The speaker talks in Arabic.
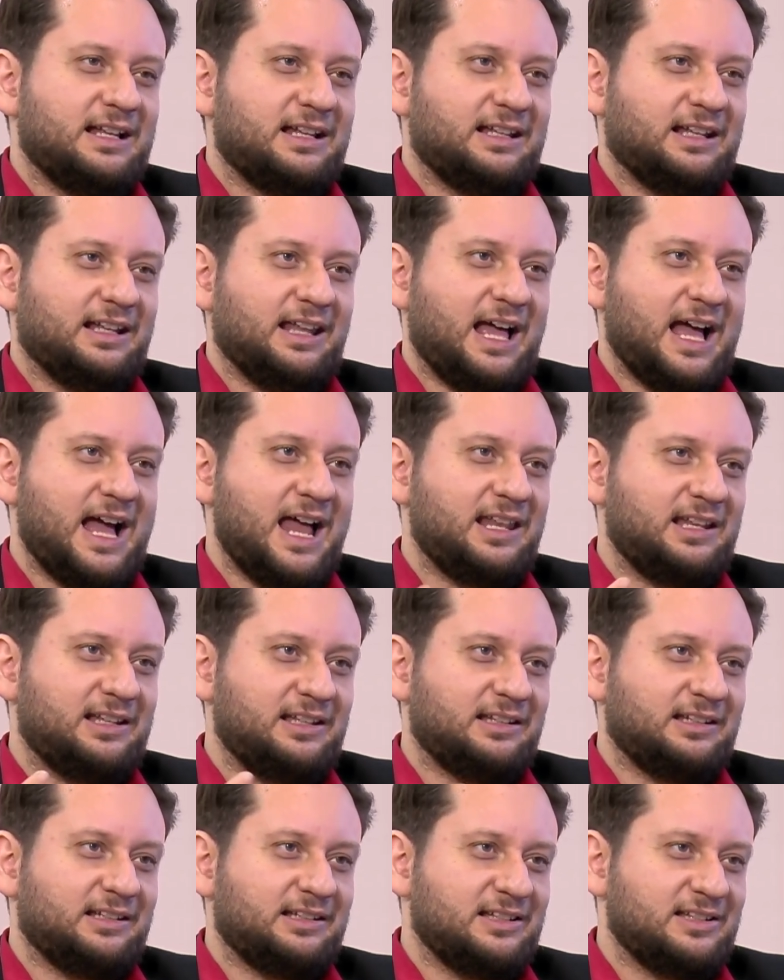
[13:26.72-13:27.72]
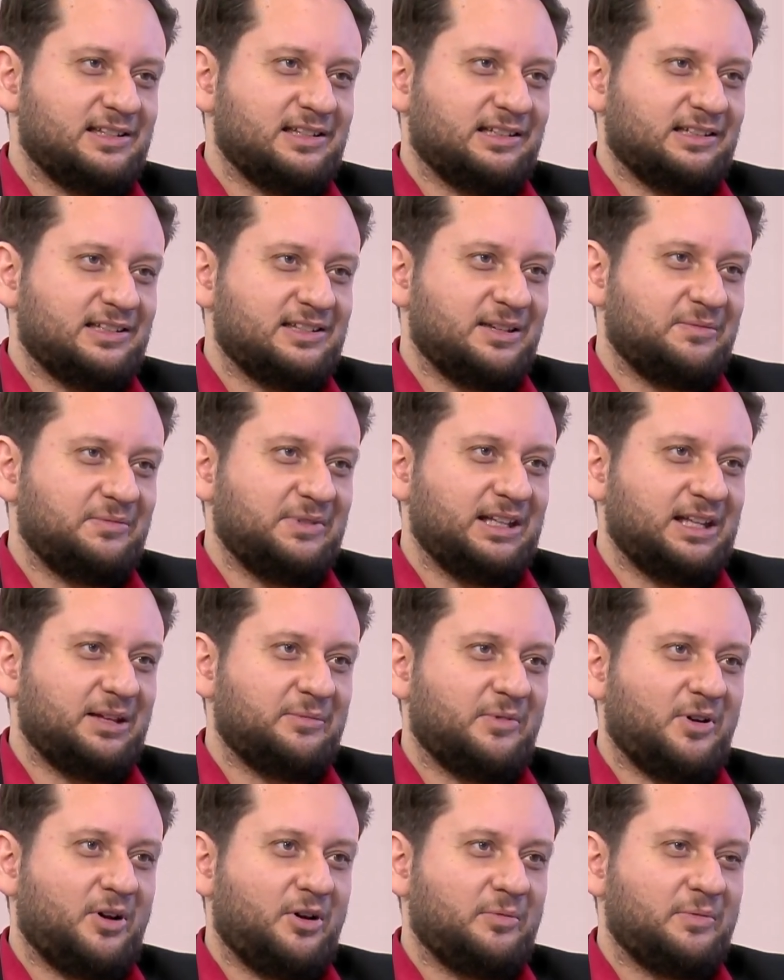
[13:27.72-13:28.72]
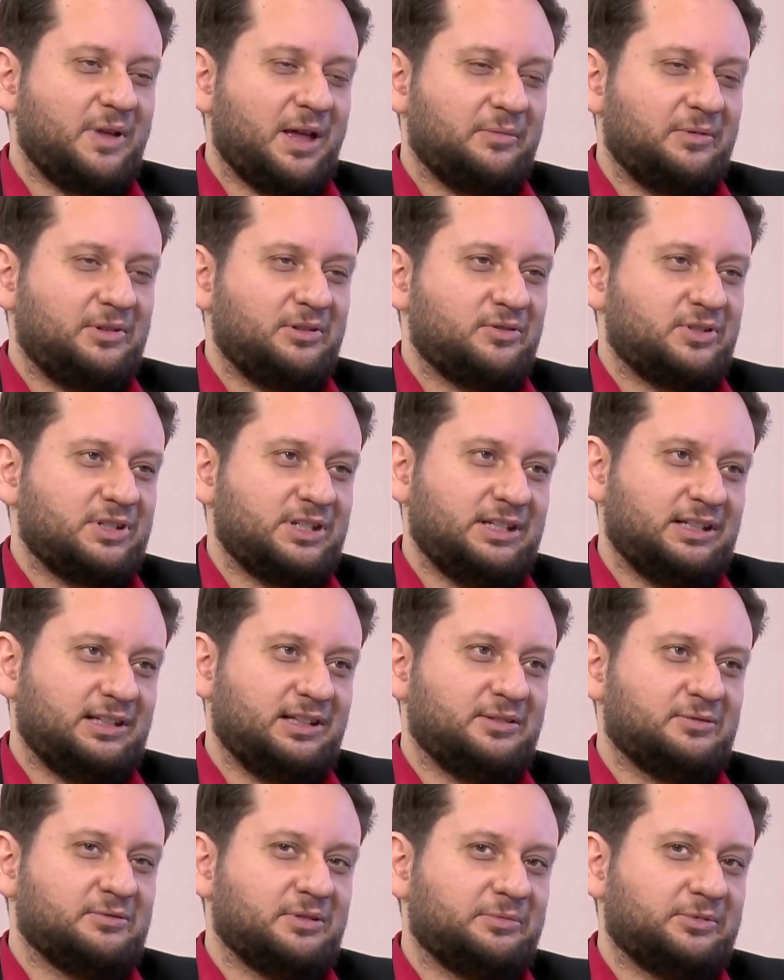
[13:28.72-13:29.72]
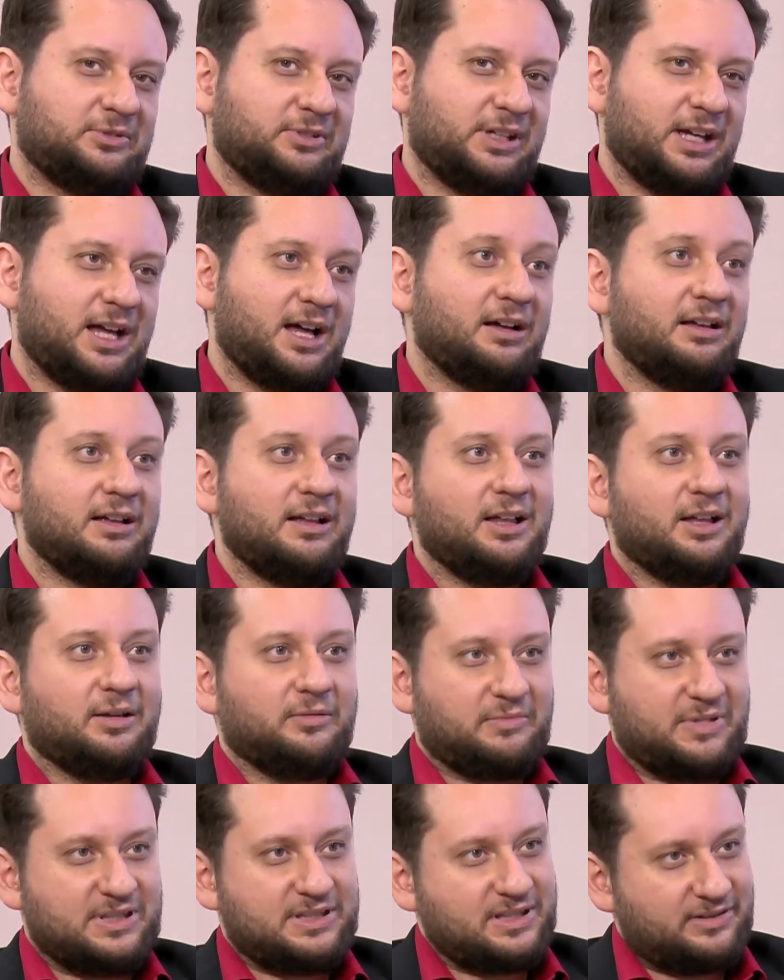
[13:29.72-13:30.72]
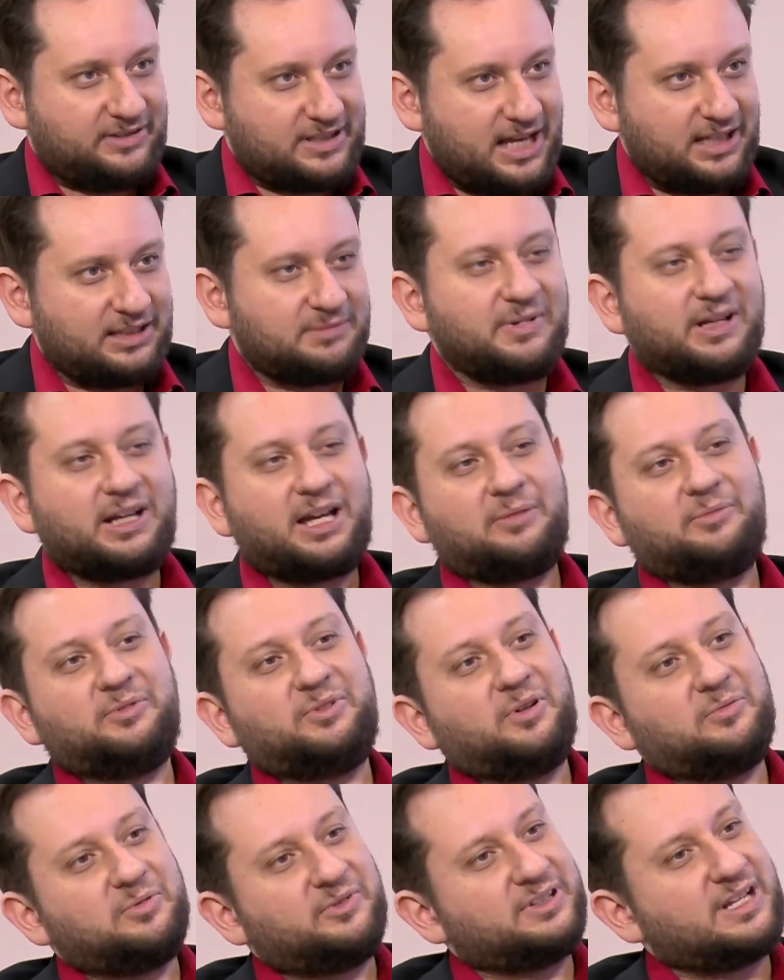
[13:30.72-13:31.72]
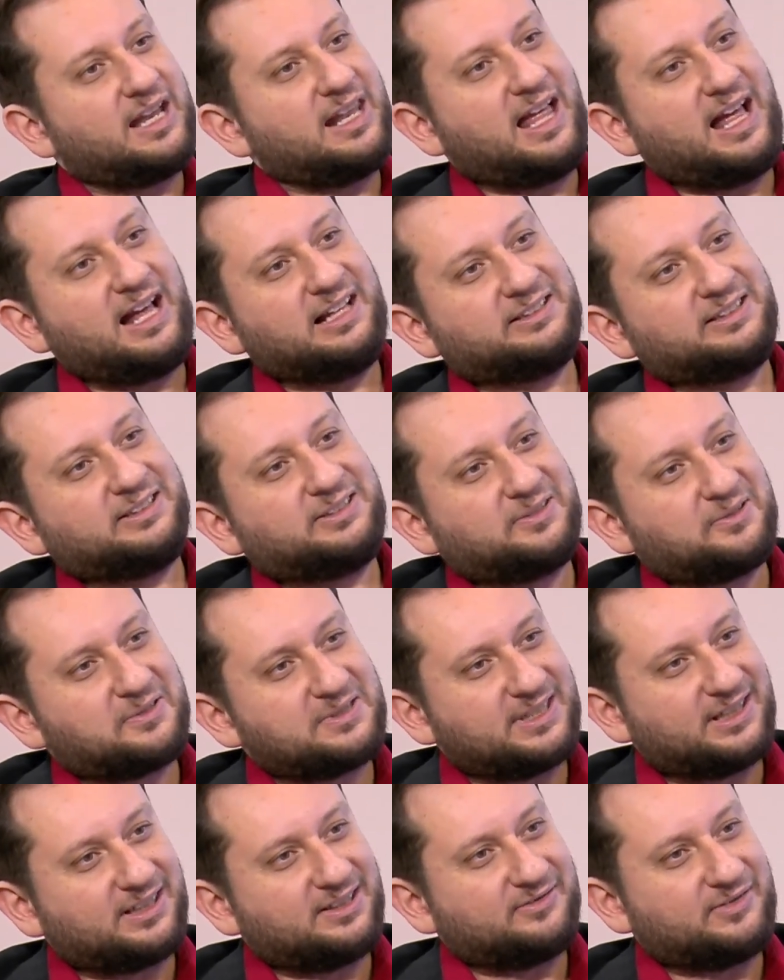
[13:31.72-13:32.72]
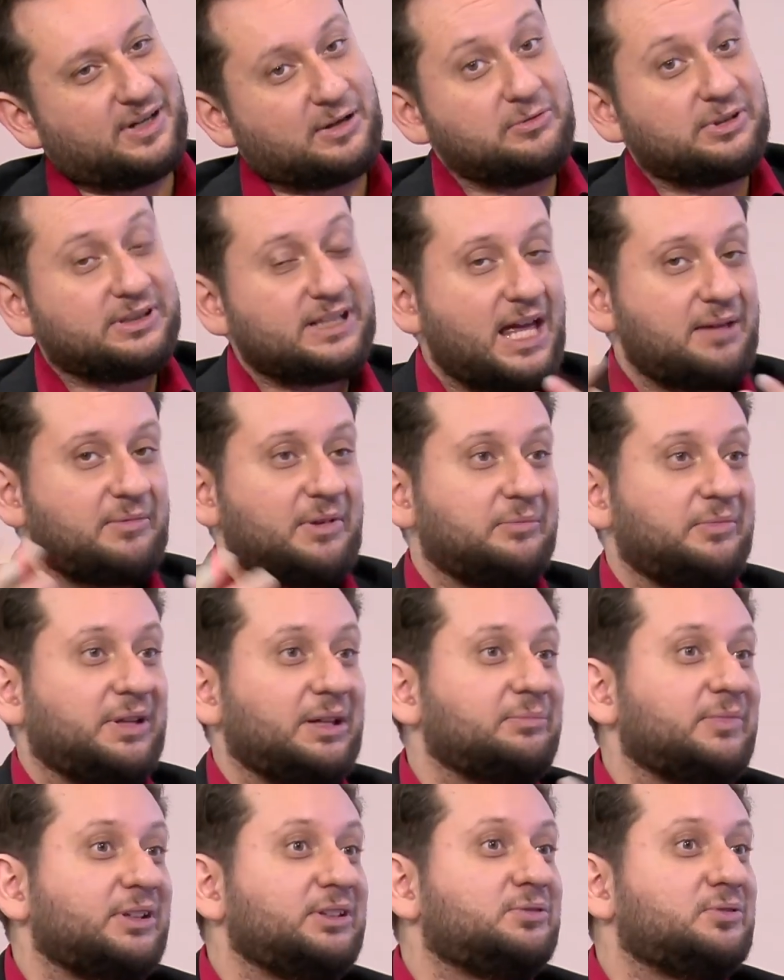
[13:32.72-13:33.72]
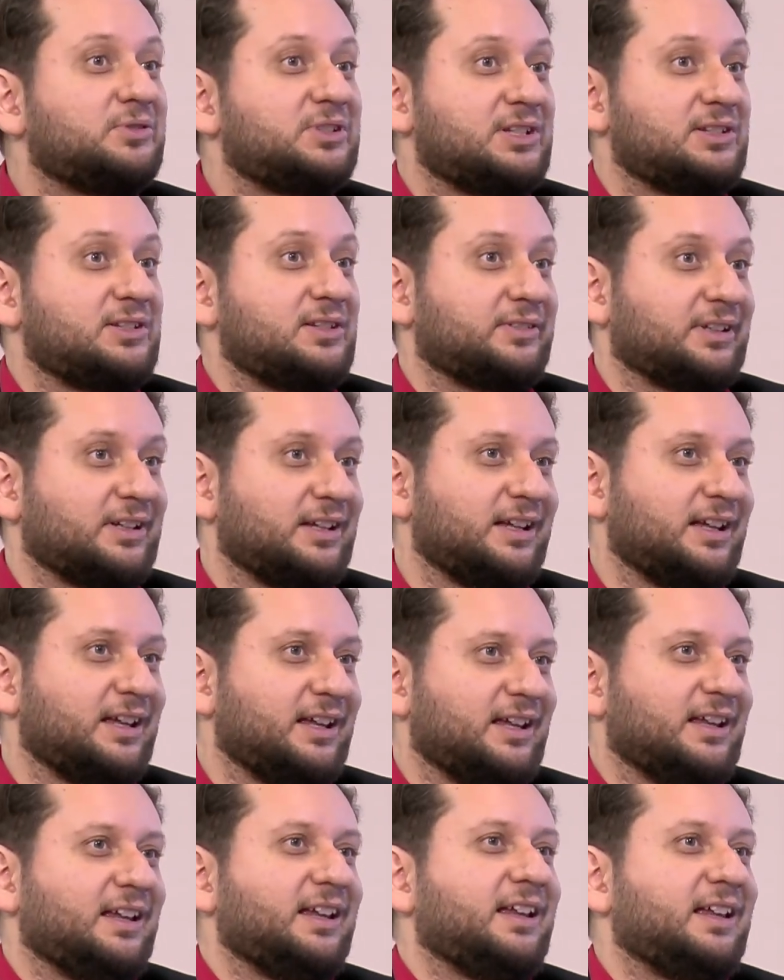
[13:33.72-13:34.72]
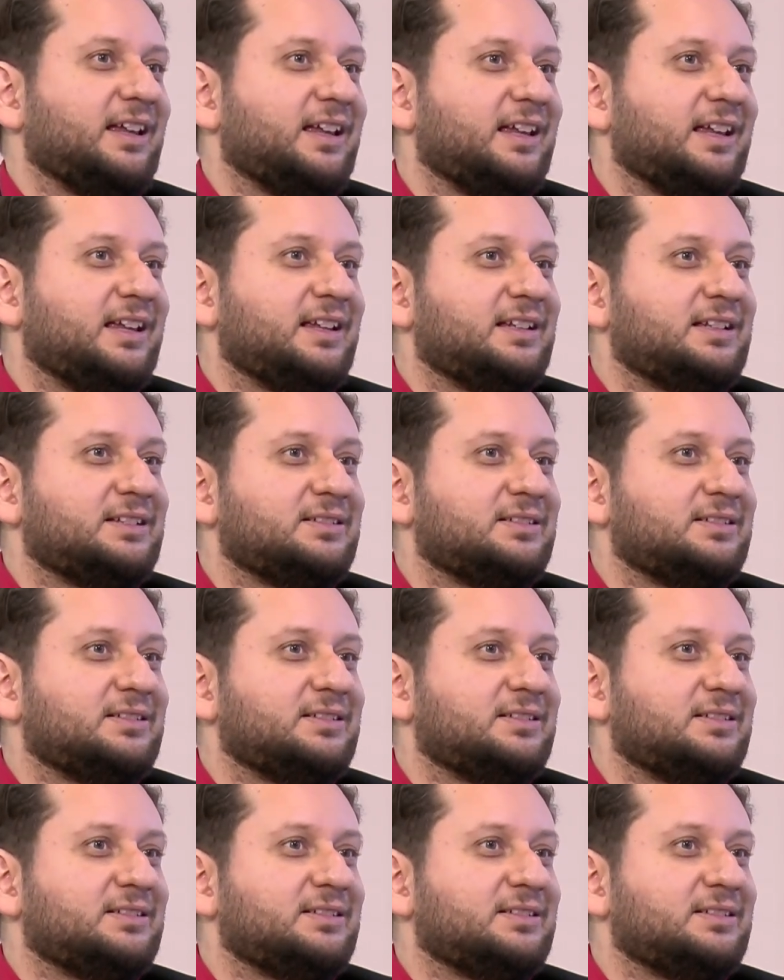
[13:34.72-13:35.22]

للحاله الجميله معه بيعمل له الشيء اللي هو بده اياه بس يرجع يتمكن منه بيرجع لحاله التوكسيك فهو أه. دائما بين مد وجزر بين مد